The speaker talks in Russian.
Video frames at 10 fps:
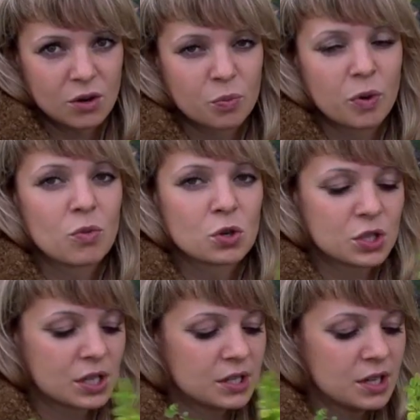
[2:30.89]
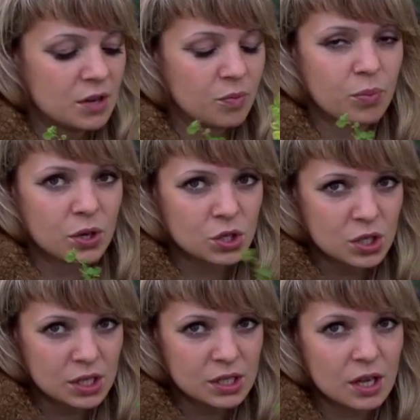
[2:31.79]
Он поможет растениям
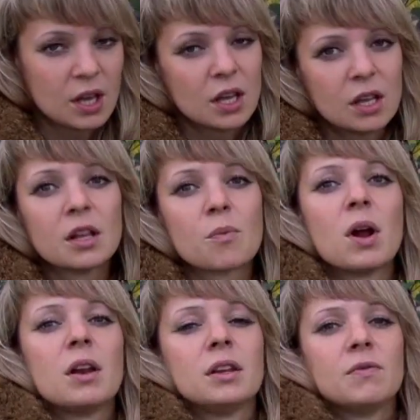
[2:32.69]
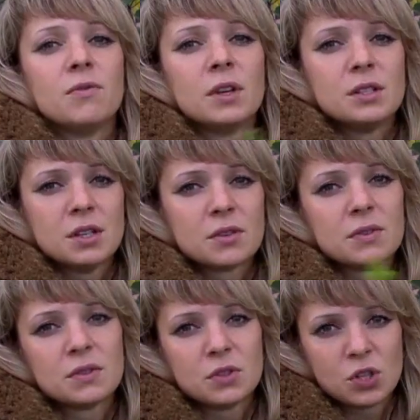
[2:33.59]
прижиться и нормально
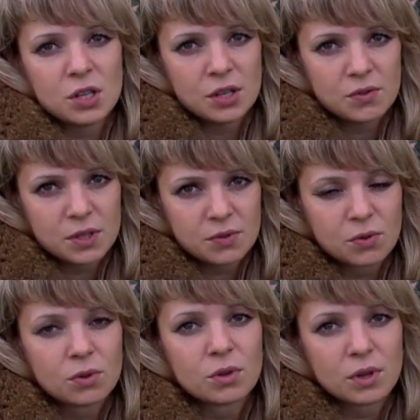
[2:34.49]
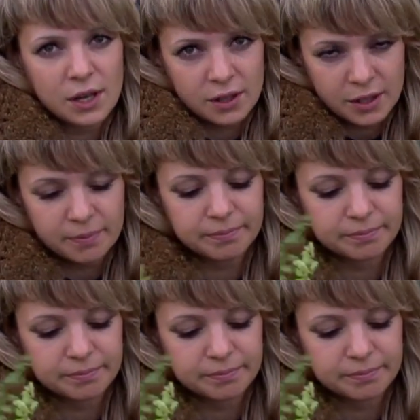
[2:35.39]
вегетировать в течение всего лета.